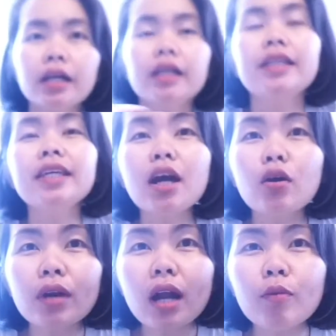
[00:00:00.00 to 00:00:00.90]
เดี๋ยว
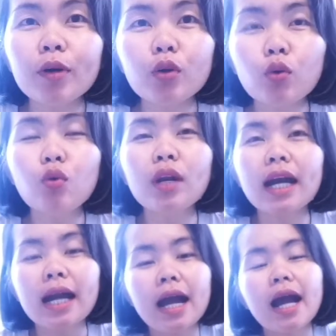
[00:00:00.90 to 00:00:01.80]
เรามาดูนะ
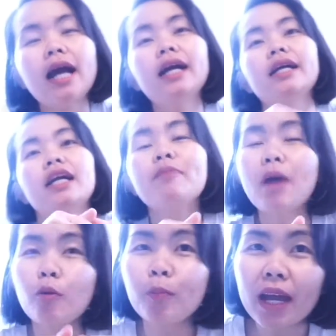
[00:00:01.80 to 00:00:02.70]
คะกระ
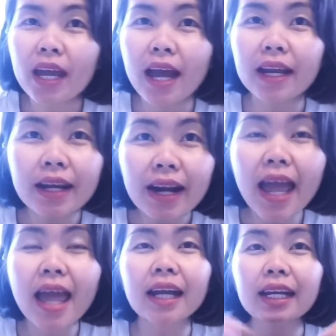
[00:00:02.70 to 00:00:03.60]
เป๋าเป้อันแร
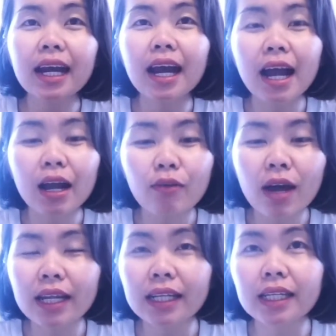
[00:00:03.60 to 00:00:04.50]
กนะคะว่า
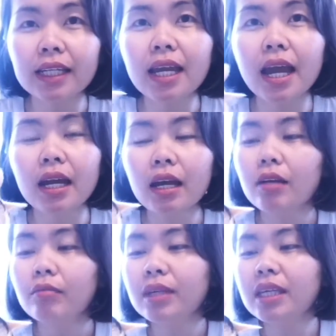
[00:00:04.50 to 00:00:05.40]
ในนี้เนี่ย
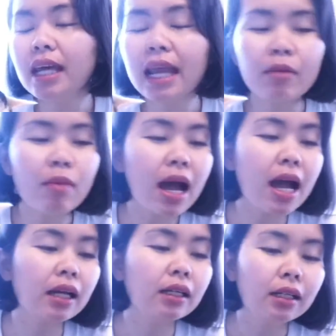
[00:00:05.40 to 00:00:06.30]
มีอะไรบ้าง
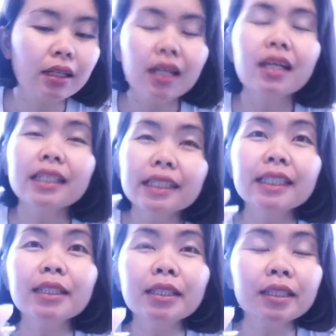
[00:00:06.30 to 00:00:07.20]

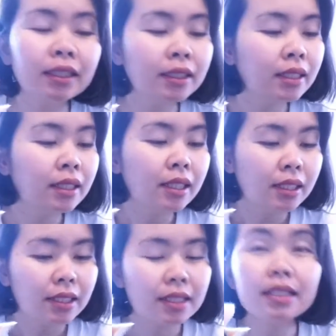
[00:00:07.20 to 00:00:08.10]
คือ
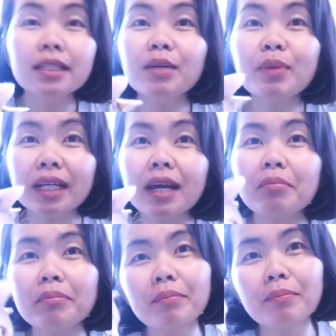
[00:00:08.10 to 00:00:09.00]
ซื้อเหมือนกับ
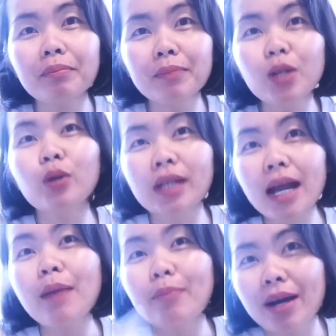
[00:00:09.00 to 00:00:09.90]
มีรถ
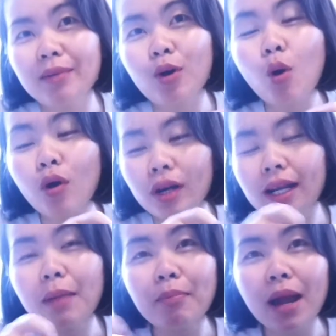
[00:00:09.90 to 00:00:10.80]
ขับอะขน
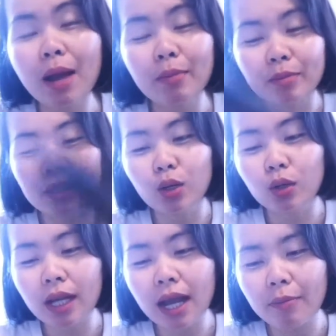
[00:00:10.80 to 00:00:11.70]
กลับมาเหมือนมีรถ
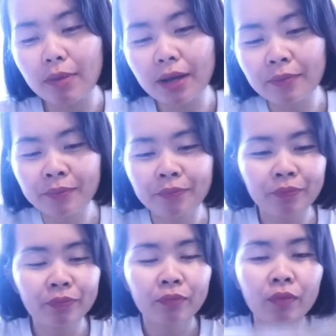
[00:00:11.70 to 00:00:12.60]
ขับอะ
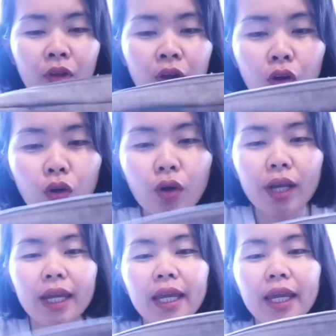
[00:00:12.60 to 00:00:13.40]
โอเค